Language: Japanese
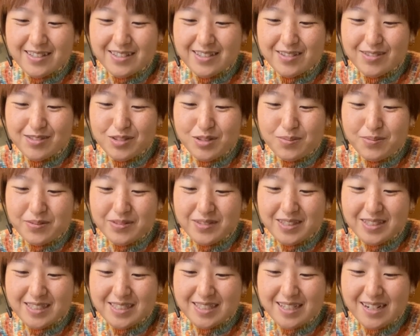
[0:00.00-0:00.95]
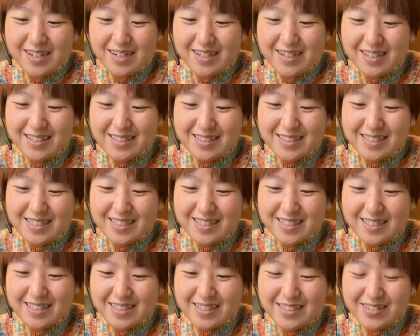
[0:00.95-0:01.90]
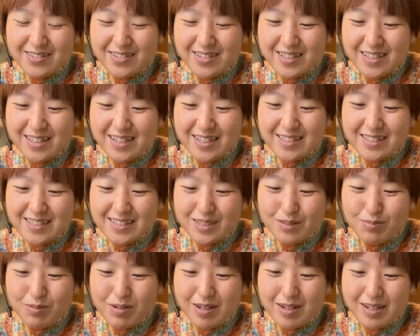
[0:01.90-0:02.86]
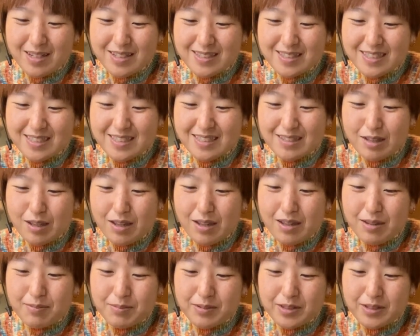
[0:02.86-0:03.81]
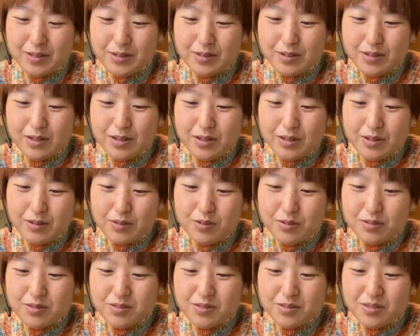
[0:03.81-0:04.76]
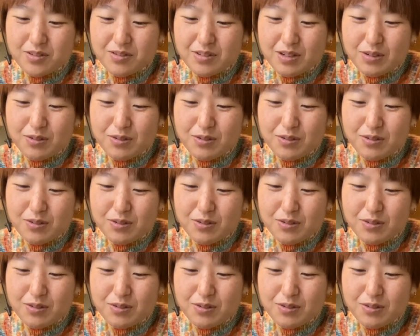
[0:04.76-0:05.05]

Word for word: お友達がアレンジしててそれで私もアレンジしてみたいな本当は